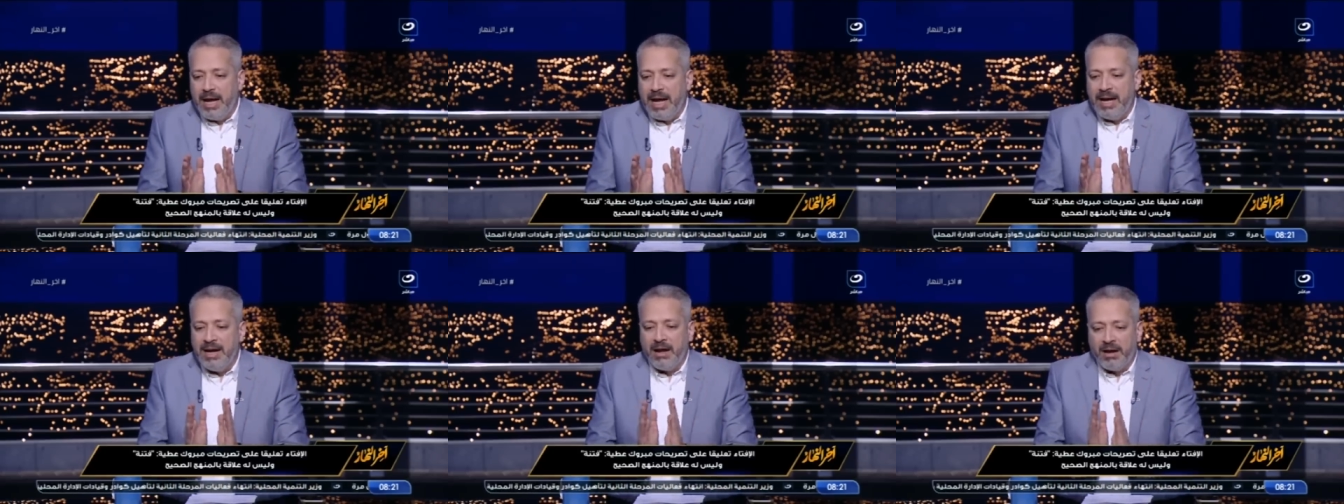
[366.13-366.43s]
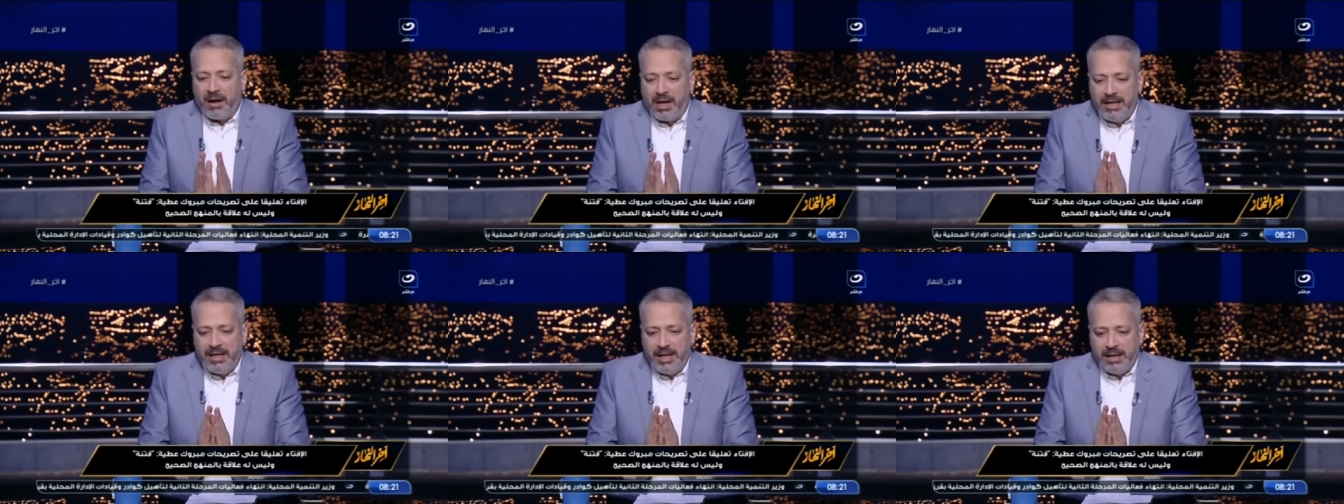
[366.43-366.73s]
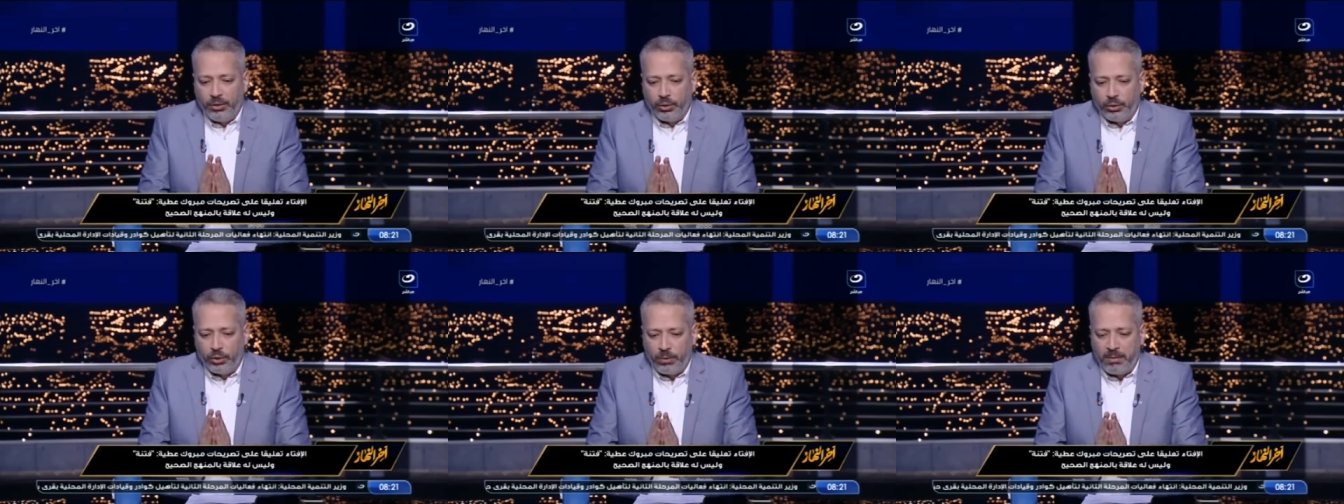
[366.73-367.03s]
انا رايي
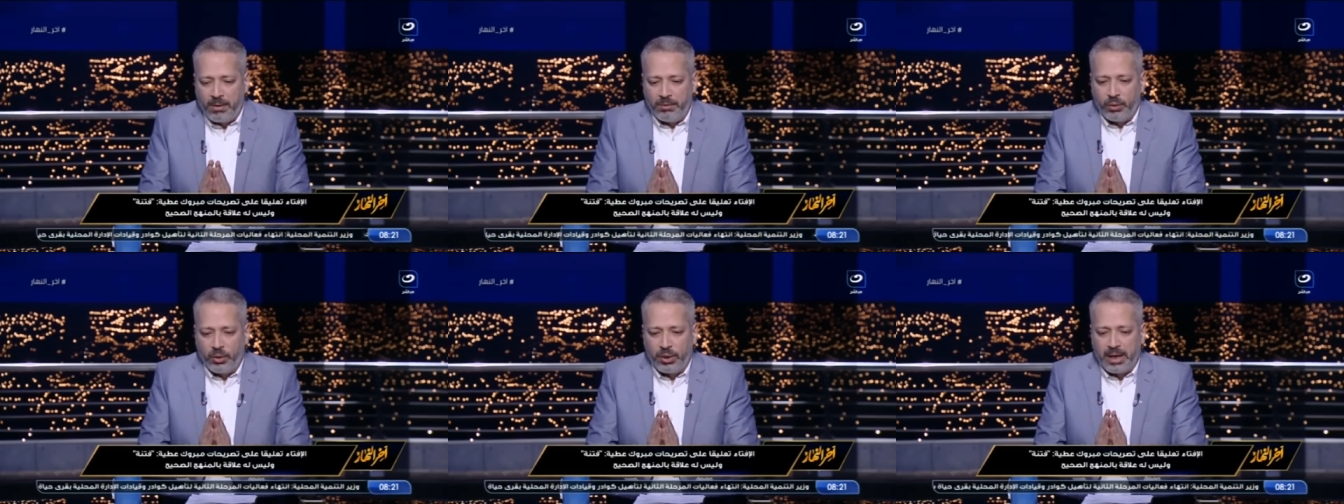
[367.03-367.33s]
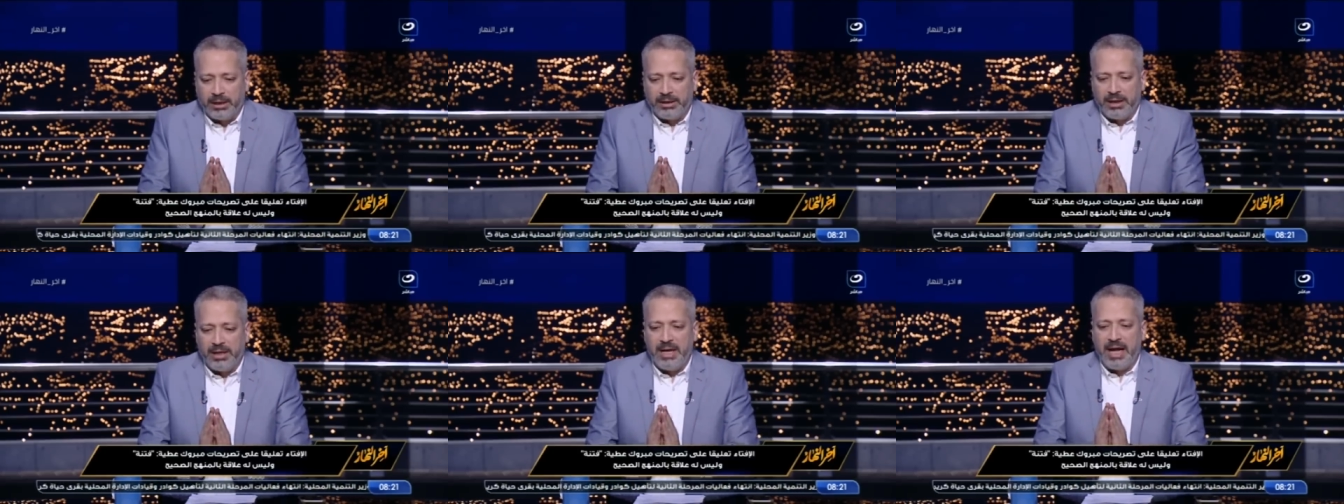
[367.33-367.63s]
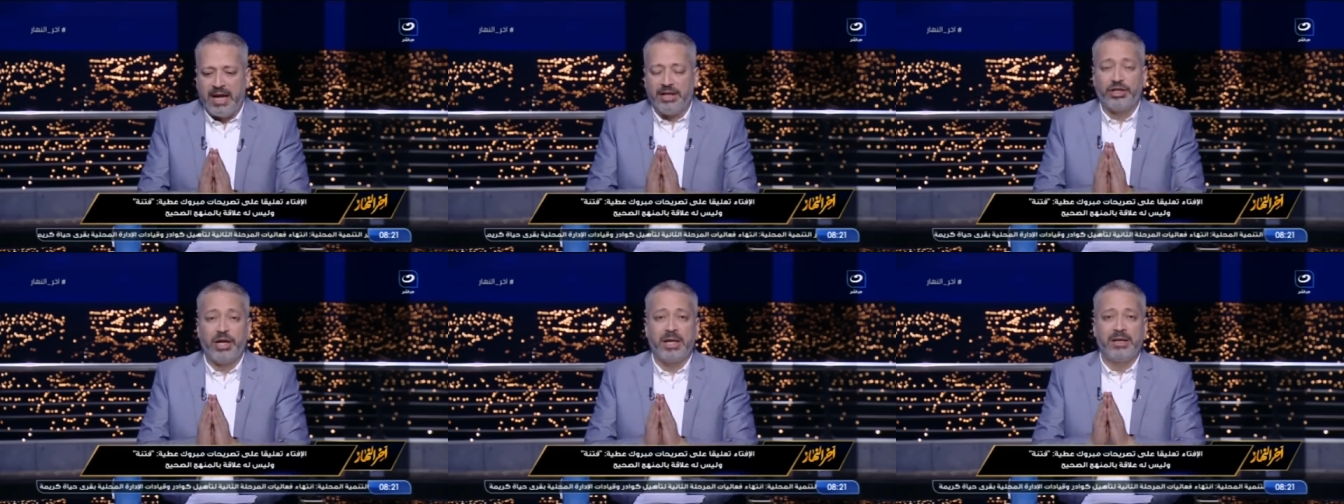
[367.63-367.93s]
يا دكتور مبروك
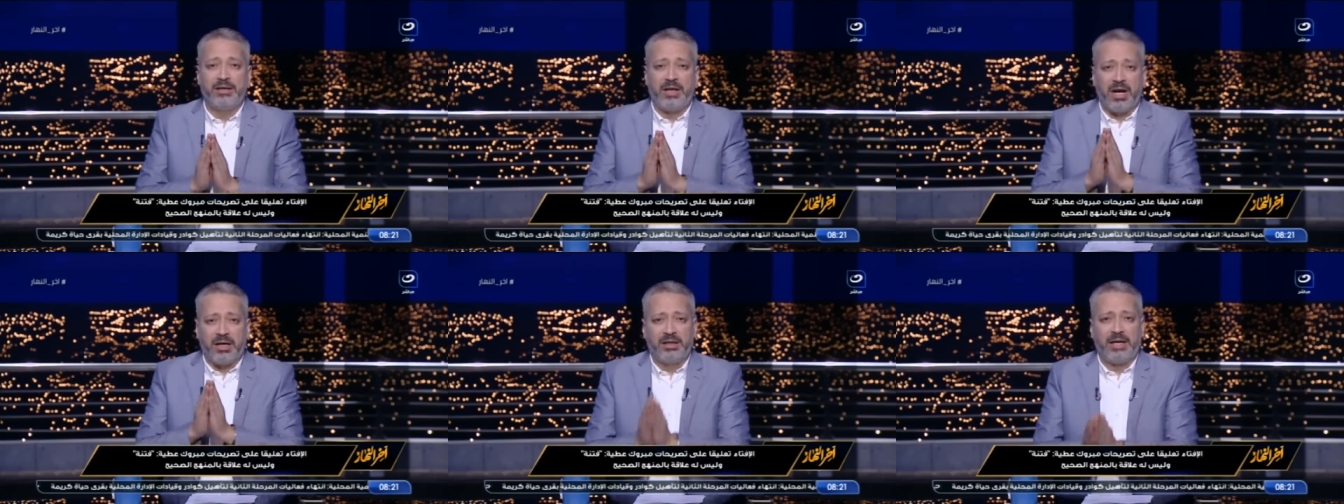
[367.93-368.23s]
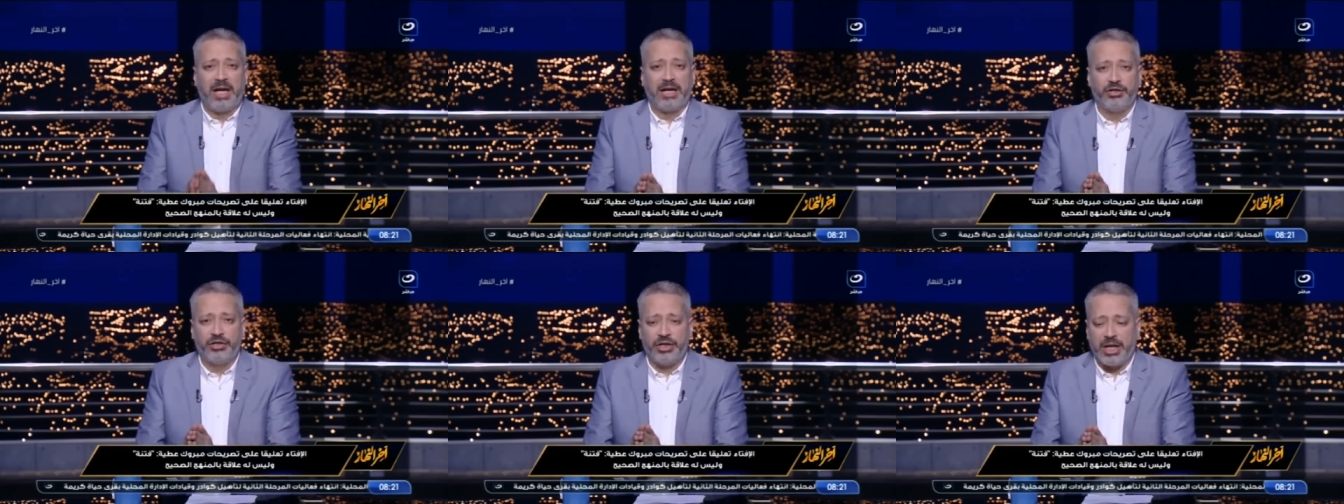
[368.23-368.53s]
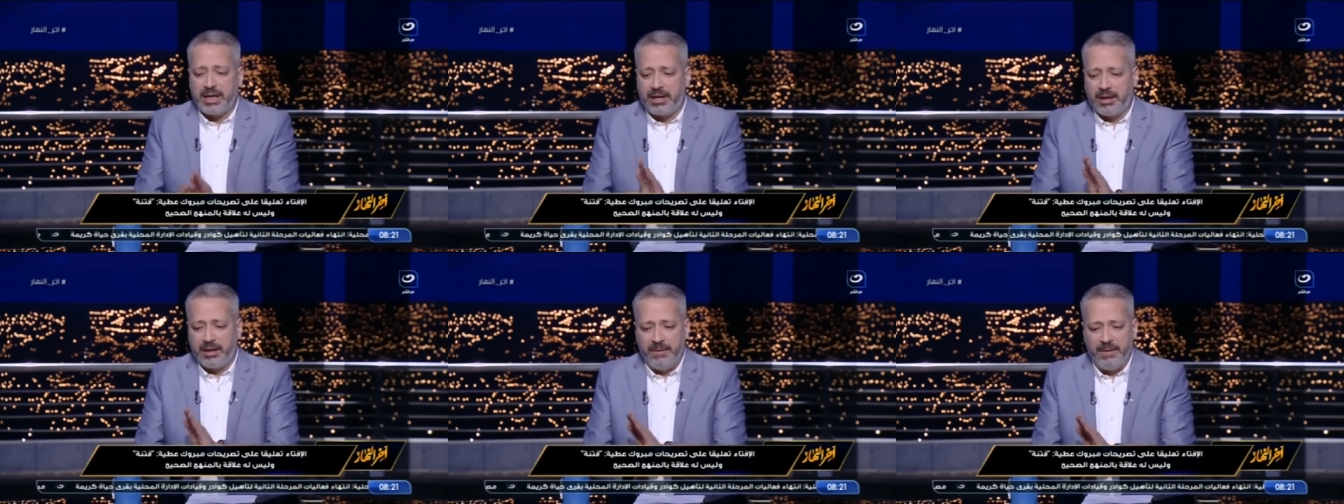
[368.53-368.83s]
عطيه عشان تقطع
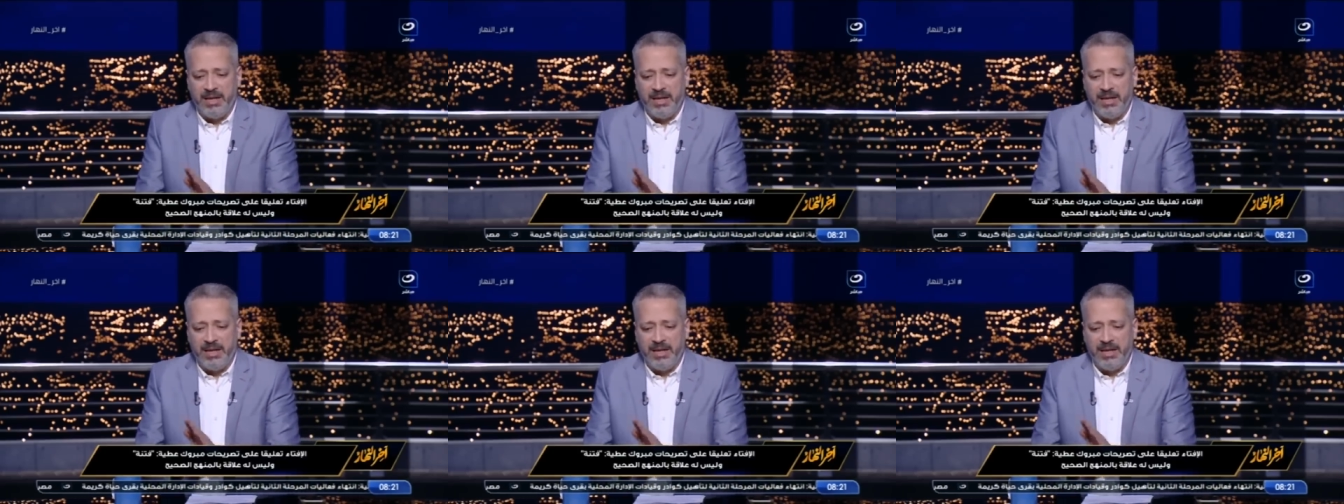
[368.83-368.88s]
الشك